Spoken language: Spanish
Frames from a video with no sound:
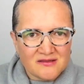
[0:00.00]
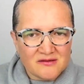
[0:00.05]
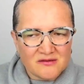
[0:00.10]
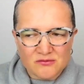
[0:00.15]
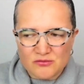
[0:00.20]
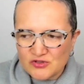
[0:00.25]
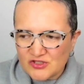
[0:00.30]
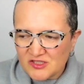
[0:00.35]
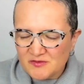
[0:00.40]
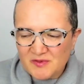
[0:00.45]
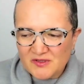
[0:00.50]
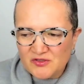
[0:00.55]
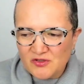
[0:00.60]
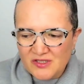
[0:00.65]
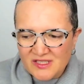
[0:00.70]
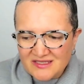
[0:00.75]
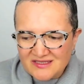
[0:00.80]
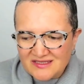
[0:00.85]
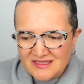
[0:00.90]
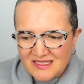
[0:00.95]
Muchas
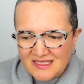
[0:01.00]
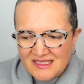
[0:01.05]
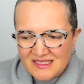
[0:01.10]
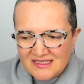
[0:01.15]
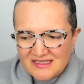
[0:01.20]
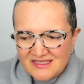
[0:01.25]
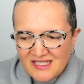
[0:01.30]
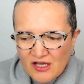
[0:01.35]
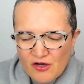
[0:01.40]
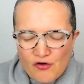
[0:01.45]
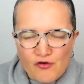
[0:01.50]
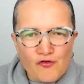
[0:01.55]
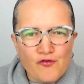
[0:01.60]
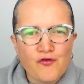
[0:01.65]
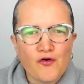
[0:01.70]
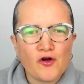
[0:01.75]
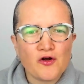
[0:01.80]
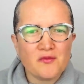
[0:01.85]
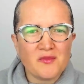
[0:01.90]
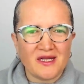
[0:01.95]
personas se
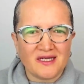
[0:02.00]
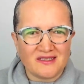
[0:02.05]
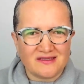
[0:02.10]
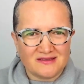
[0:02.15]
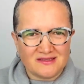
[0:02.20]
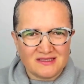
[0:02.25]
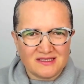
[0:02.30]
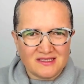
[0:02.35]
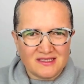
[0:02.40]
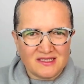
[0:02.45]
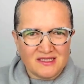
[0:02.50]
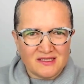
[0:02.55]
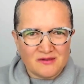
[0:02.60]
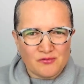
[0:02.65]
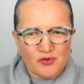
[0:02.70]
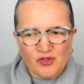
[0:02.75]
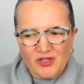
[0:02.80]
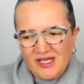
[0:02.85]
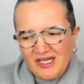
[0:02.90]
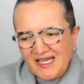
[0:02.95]
conforman
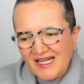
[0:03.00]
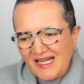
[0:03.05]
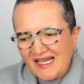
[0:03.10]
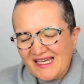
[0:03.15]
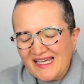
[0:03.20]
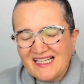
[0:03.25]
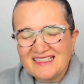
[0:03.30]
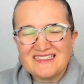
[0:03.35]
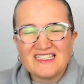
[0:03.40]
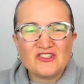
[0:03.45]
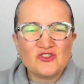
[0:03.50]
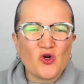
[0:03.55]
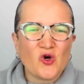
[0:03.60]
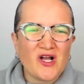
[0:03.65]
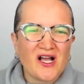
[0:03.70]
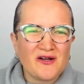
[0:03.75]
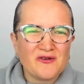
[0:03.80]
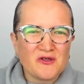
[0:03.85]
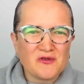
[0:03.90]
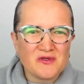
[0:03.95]
porque creen que así
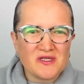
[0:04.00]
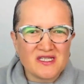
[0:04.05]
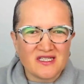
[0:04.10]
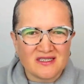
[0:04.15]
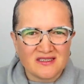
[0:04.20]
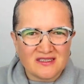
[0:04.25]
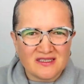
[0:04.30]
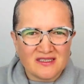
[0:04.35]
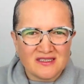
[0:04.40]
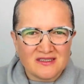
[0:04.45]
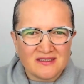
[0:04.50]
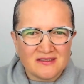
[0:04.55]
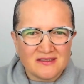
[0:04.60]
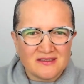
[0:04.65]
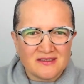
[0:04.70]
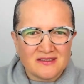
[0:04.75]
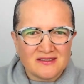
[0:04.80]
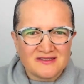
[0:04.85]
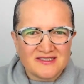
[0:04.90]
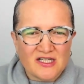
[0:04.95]
toca vivir.
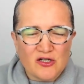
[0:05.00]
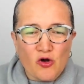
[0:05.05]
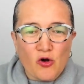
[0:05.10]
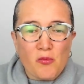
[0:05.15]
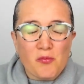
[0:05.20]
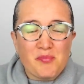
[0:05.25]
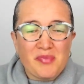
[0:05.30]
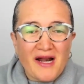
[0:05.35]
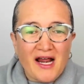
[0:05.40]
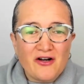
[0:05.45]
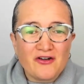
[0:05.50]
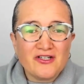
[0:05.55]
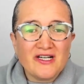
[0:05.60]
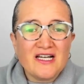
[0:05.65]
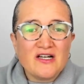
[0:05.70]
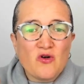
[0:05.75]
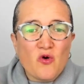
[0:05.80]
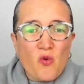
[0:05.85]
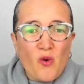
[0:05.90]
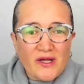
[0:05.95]
Se compraron
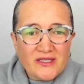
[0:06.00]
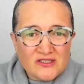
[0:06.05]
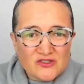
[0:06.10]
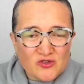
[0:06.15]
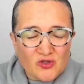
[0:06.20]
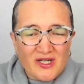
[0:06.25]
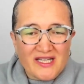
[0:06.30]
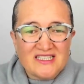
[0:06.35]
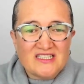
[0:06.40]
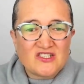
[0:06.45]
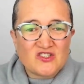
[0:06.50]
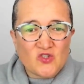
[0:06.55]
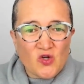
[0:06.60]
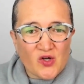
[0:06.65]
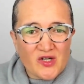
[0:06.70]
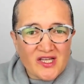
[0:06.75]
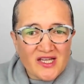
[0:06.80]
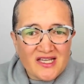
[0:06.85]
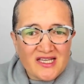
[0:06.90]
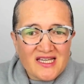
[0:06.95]
el cuento, la
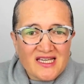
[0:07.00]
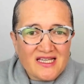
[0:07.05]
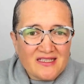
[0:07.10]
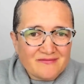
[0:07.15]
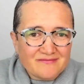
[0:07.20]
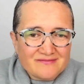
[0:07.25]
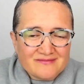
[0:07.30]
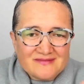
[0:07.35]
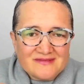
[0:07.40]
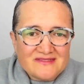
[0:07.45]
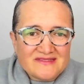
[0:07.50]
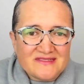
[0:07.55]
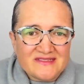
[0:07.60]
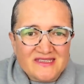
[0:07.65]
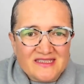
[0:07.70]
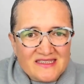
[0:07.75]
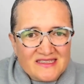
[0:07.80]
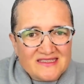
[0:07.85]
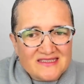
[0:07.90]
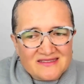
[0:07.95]
historia de que
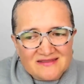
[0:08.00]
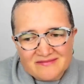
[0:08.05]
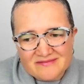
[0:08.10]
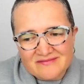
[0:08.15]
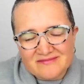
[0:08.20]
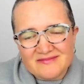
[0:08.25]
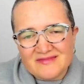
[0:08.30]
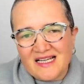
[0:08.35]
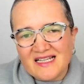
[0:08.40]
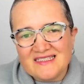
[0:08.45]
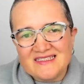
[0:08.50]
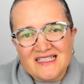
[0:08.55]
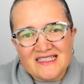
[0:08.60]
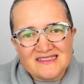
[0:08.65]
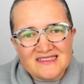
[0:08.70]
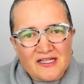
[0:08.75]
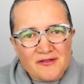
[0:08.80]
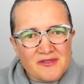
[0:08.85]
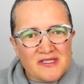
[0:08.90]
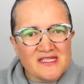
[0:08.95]
es, así es
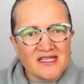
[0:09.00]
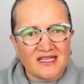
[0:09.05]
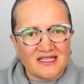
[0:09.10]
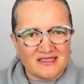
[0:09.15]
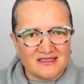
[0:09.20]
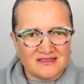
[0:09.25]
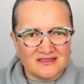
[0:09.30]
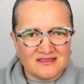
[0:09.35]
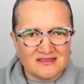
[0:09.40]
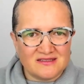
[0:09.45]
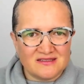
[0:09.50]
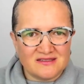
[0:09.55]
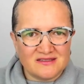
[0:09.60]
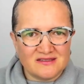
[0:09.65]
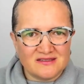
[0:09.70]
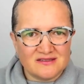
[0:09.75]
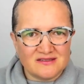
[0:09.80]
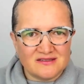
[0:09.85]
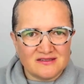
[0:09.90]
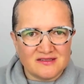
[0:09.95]
la vida.
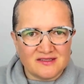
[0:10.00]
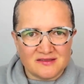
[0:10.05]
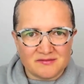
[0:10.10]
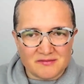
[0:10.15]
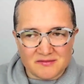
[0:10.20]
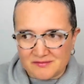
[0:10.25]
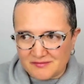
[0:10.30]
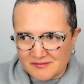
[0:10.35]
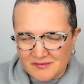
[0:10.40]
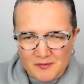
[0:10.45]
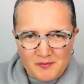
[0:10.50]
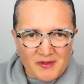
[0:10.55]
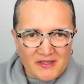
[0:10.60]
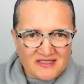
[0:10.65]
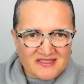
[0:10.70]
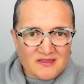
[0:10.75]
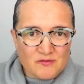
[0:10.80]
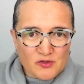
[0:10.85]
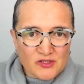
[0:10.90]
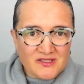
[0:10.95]
Me
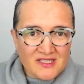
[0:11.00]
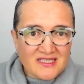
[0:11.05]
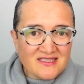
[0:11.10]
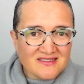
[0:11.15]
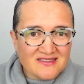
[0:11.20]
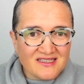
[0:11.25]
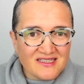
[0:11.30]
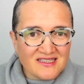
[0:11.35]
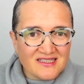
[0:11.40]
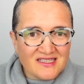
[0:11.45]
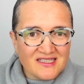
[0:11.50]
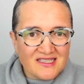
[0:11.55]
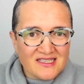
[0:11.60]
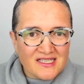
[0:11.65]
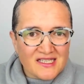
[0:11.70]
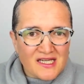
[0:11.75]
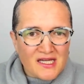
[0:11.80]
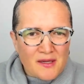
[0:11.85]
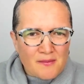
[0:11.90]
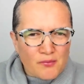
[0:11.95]
parece muy triste.
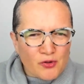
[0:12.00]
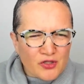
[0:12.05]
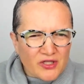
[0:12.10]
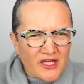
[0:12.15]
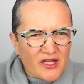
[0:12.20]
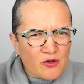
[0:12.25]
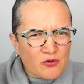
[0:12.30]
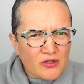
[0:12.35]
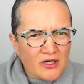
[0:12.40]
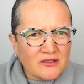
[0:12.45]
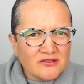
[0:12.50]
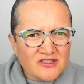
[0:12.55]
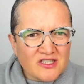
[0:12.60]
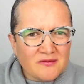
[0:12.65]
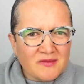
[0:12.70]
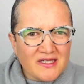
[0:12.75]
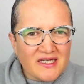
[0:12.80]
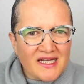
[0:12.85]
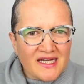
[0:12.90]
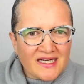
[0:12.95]
Porque de una u otra
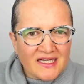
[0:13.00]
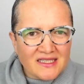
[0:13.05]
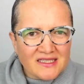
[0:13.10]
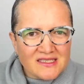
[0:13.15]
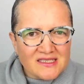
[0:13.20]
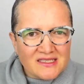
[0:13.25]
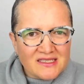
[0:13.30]
manera,